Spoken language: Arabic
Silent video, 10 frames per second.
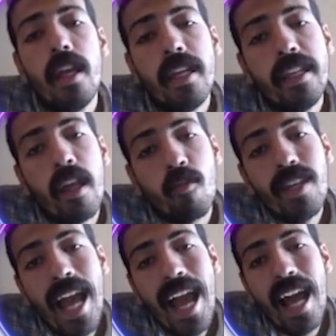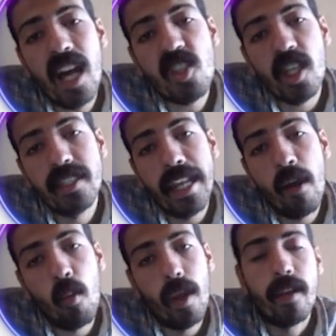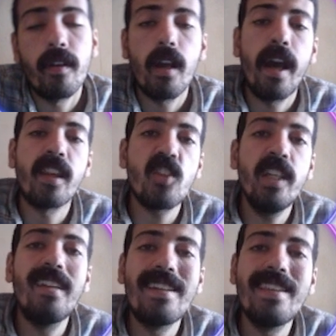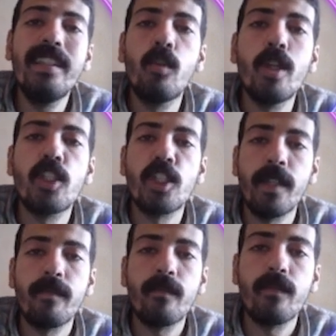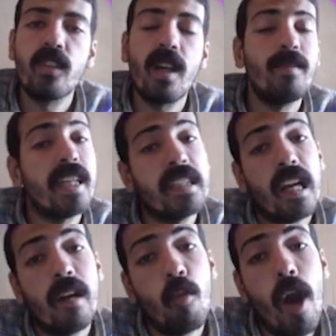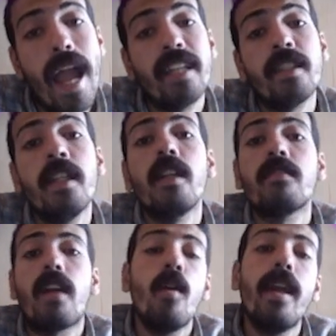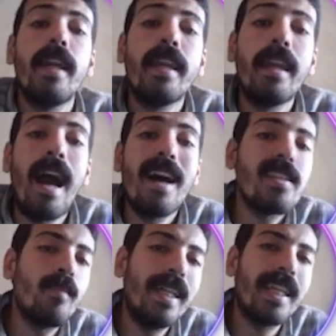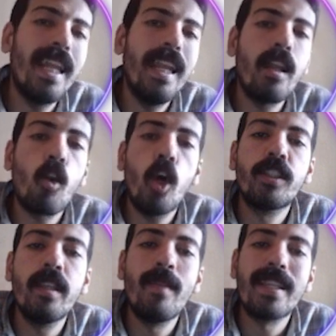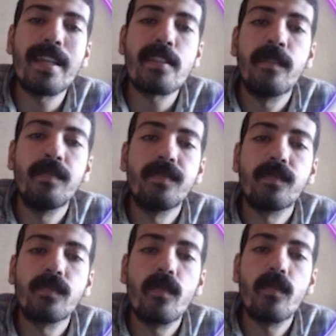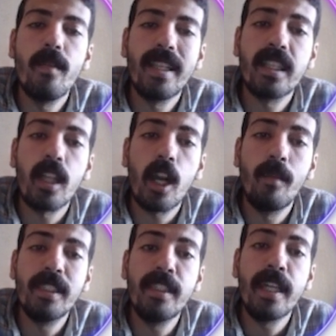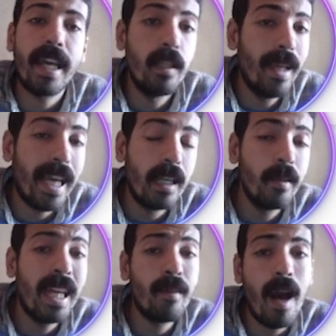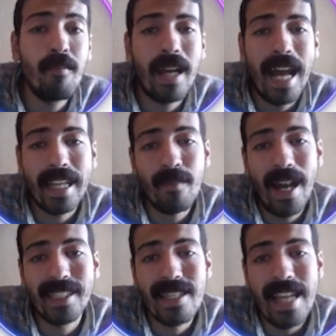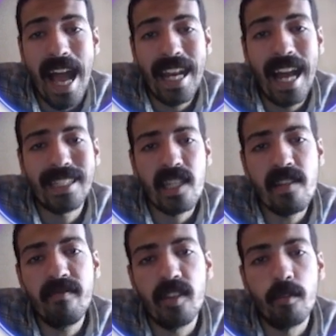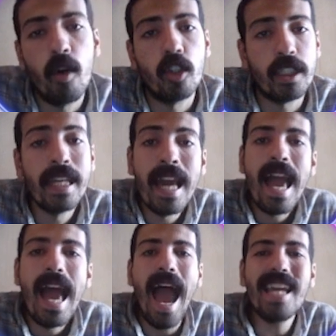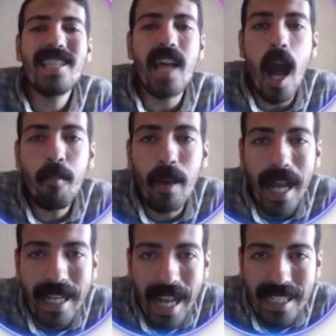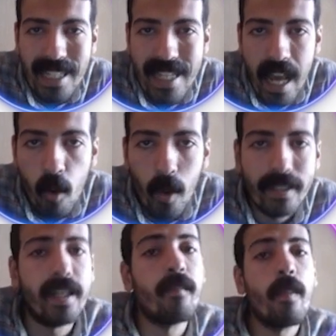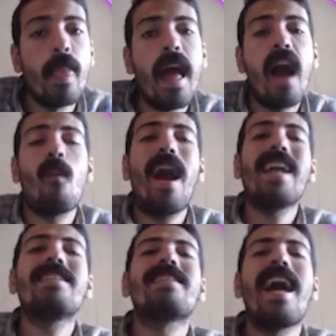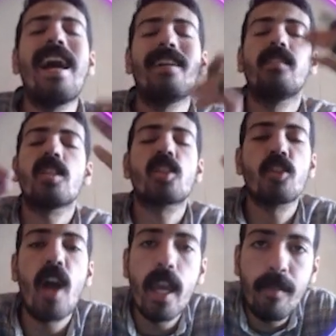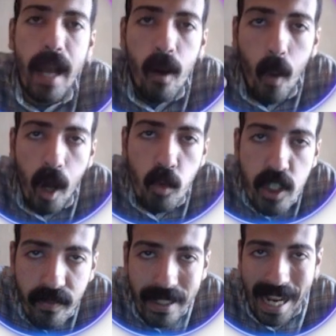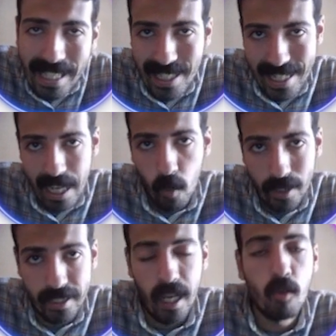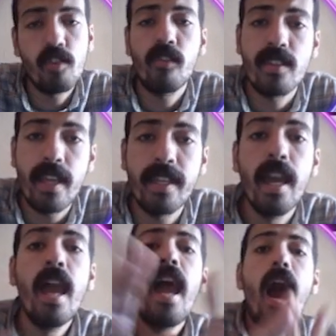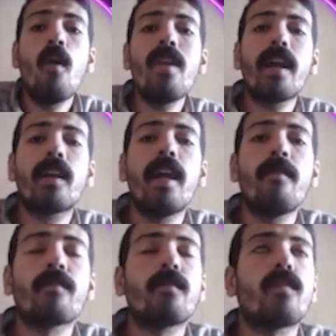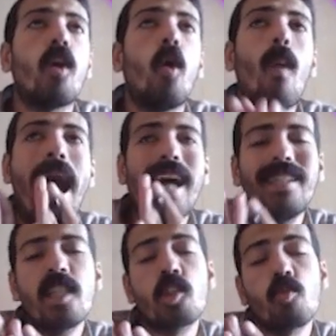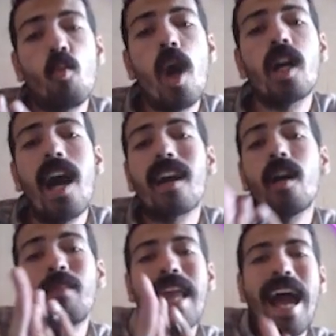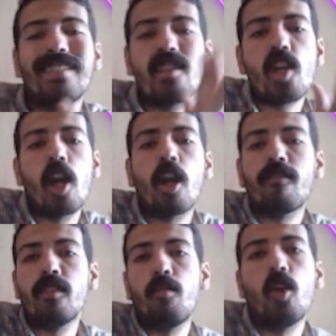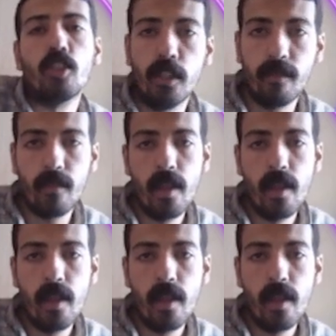إيه لو في حاجه حصلت الاول انا صحيت غسلت وشي طب ده كده رقم واحد طيب إيه حصل بعد كده اللي انا رحت المدرسه يبقى ده كده رقم اثنين خلي بالك انا انا بعبر عن كام حدث عن حدثين في الماضي عايز اعبر عن الحدث الاول ده او عايز ديسكرايب او اوصف الحدث الاول ده اوصفه ازاي هقول لك هو حدث وقع قبل حدث اخر في الماضي